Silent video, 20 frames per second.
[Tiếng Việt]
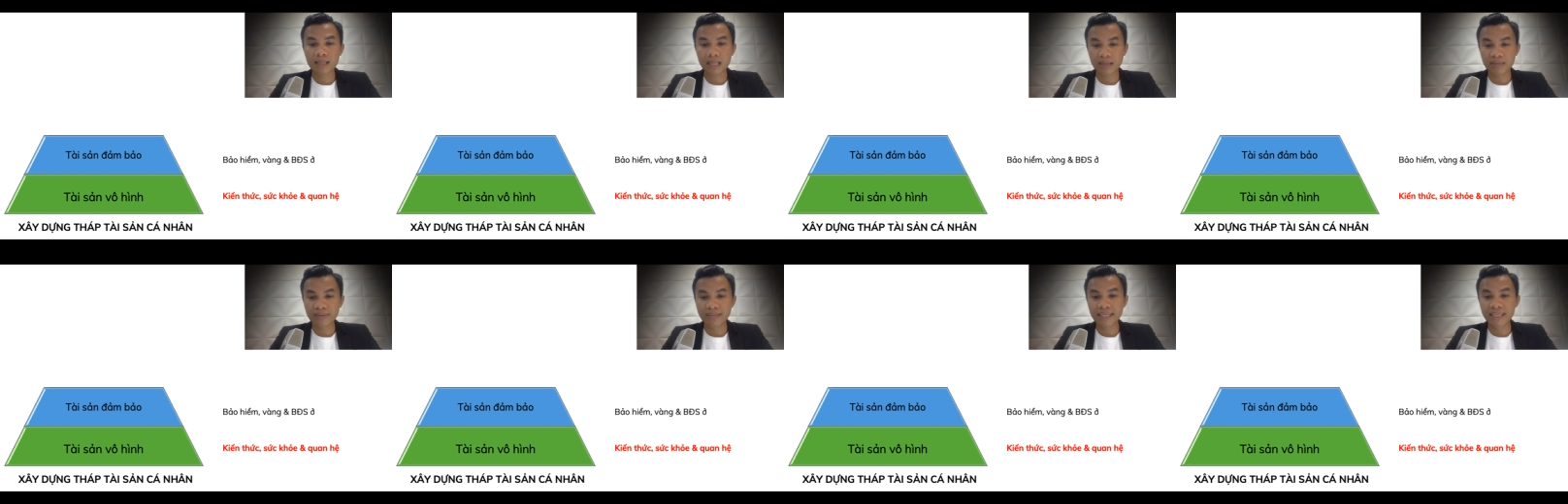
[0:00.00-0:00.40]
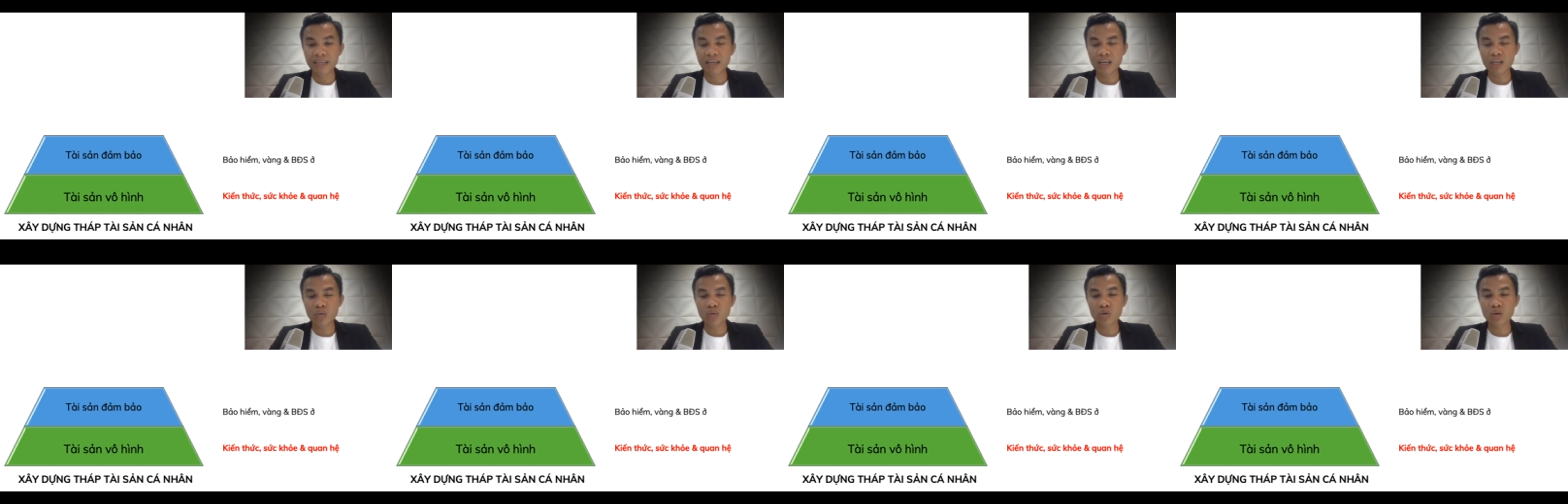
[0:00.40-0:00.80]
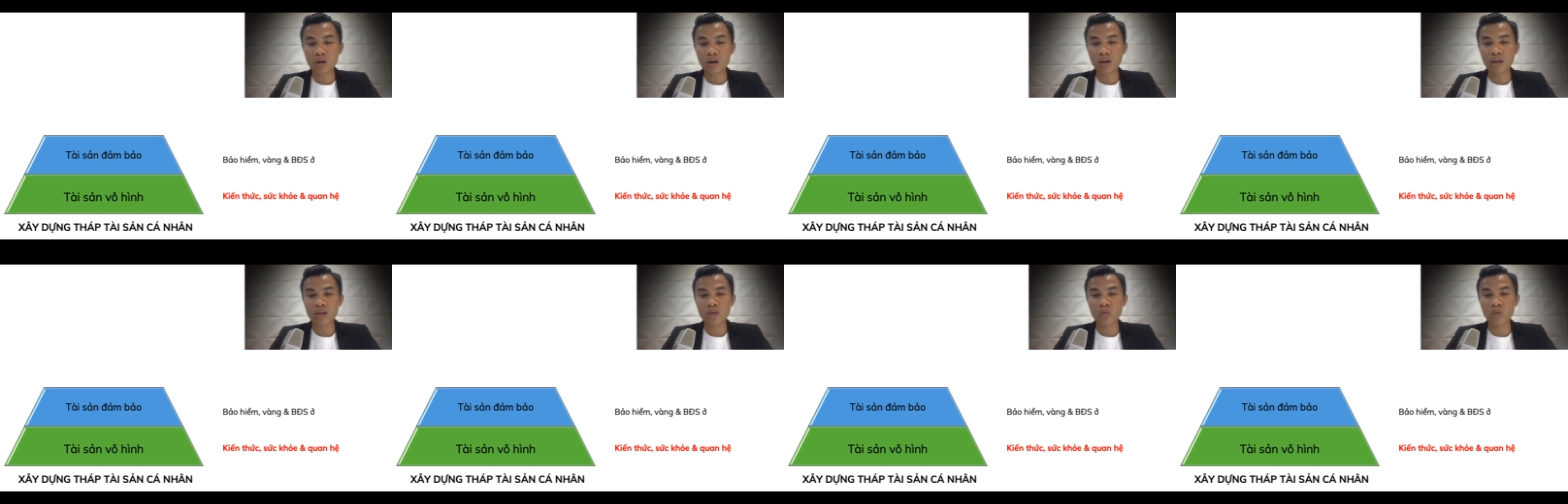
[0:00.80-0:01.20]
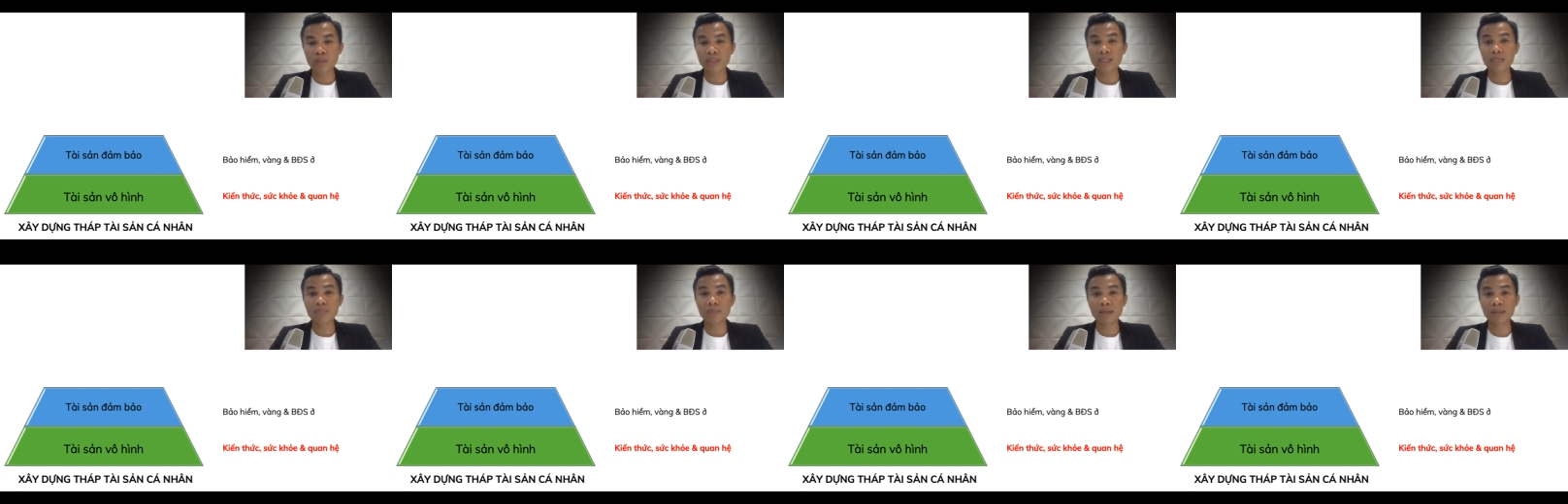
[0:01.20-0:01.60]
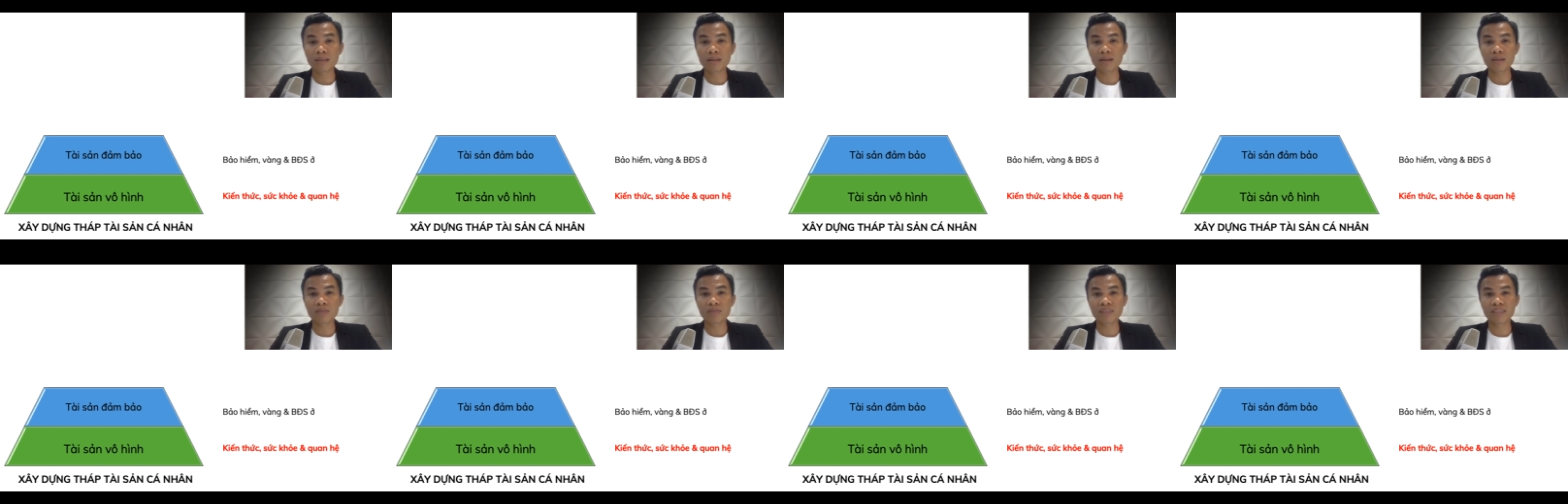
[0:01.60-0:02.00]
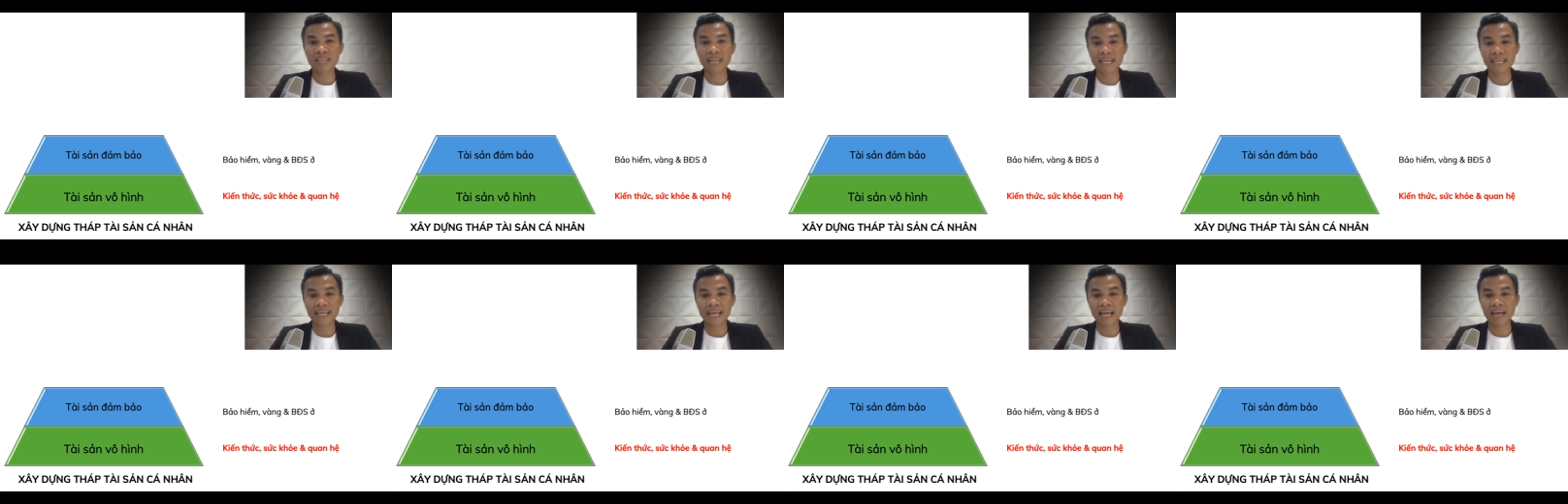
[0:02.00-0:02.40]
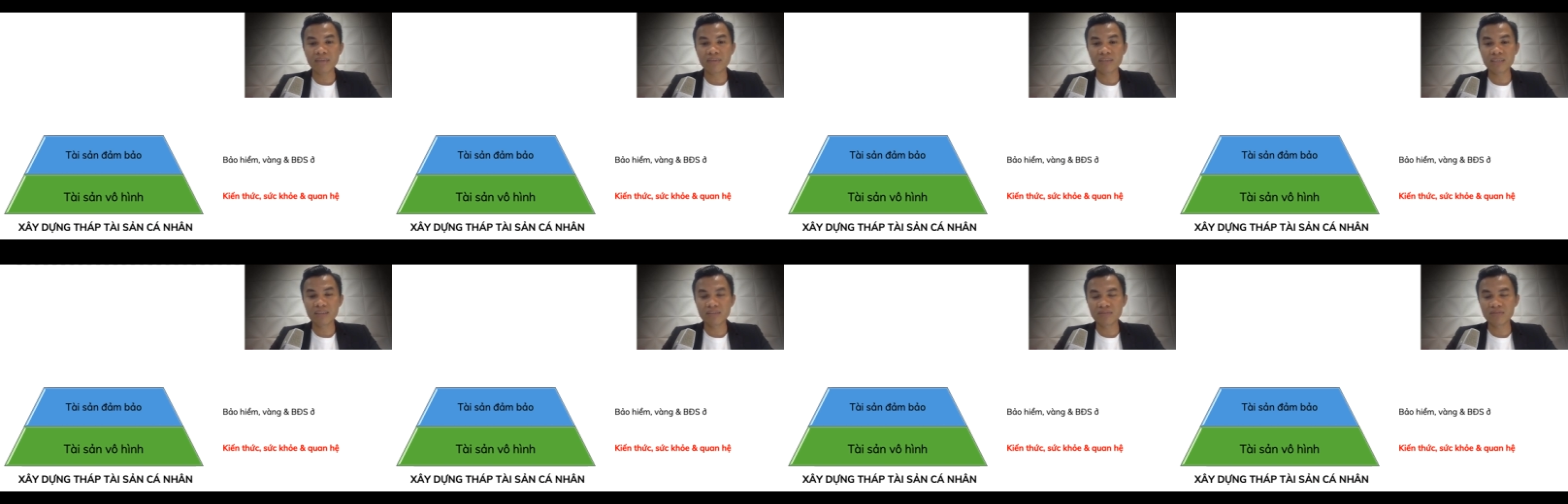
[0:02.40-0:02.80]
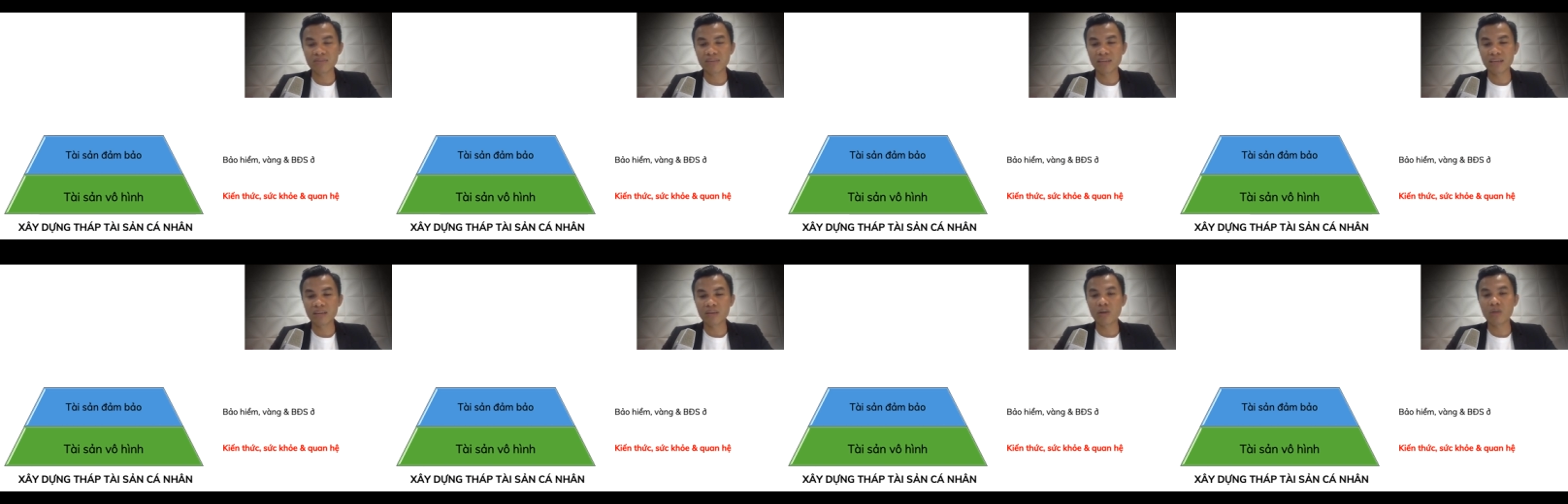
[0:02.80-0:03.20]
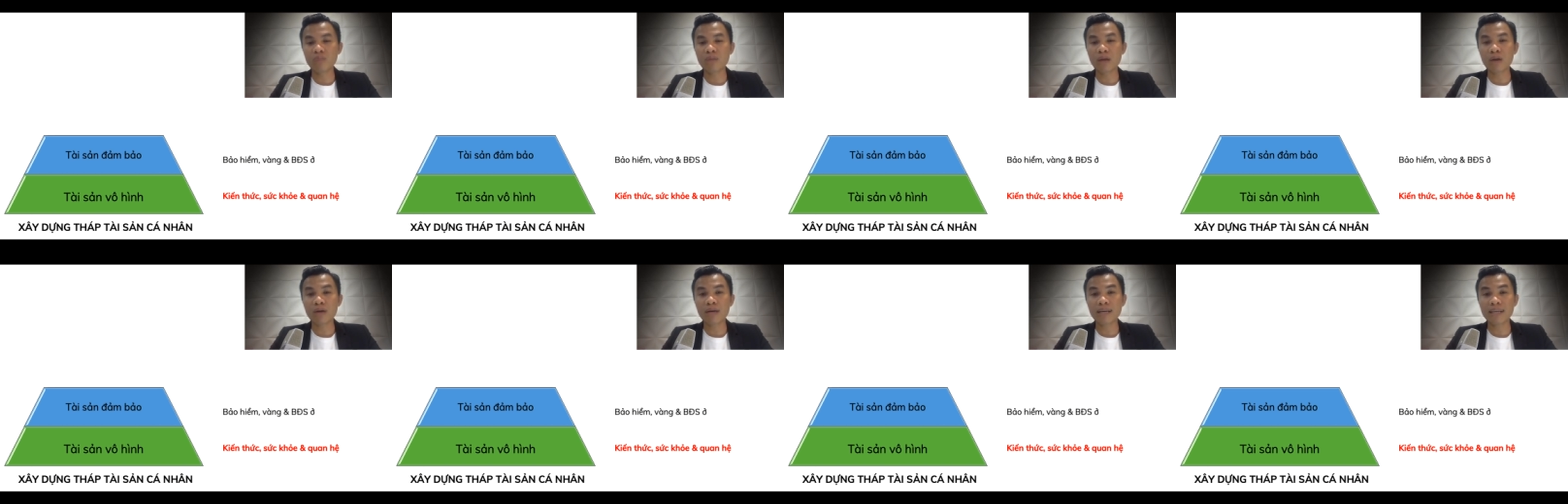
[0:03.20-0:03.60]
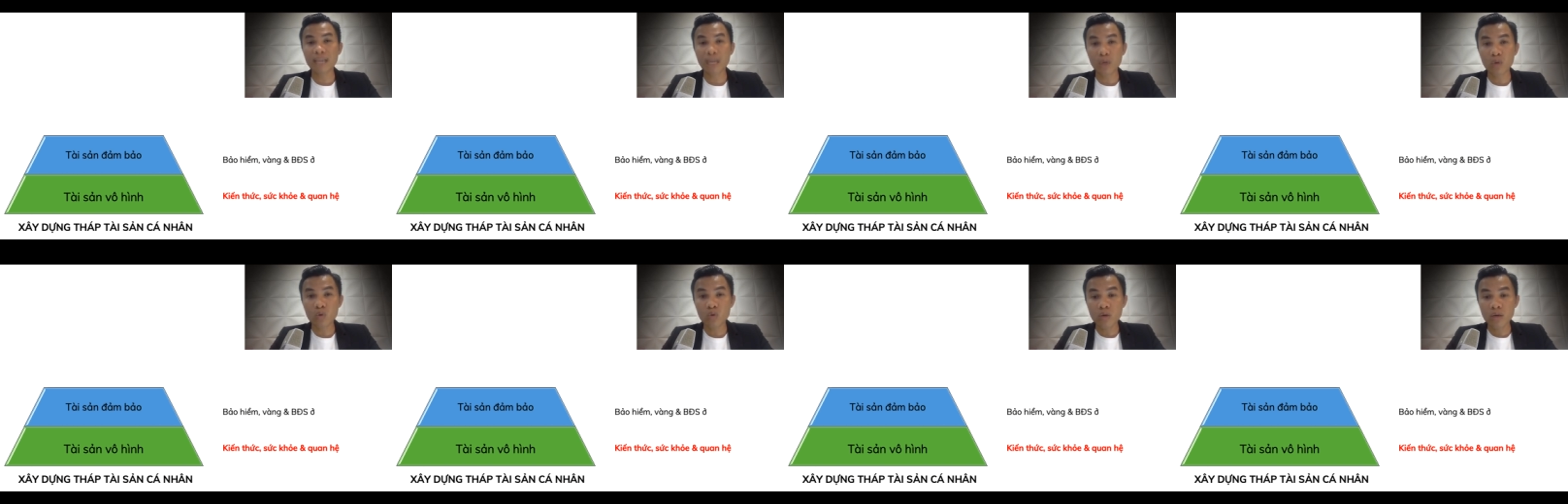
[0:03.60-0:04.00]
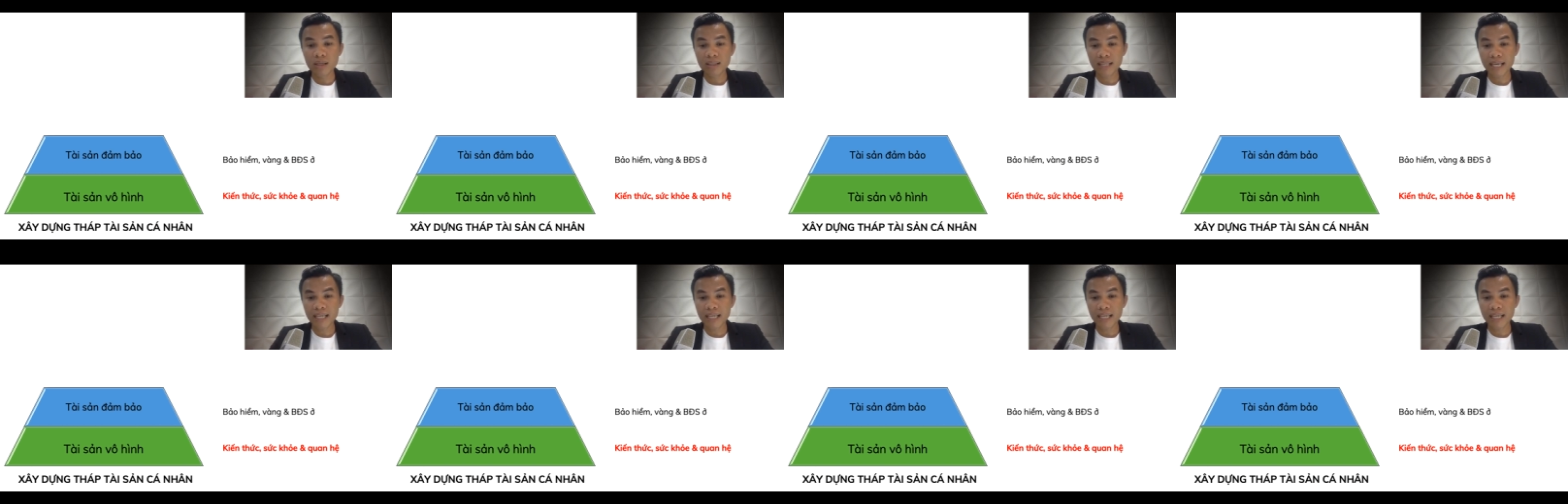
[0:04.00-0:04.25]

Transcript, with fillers: tại vì những cái rủi ro liên quan tới bệnh tật về tai nạn phải nhập viện ốm đau các kiểu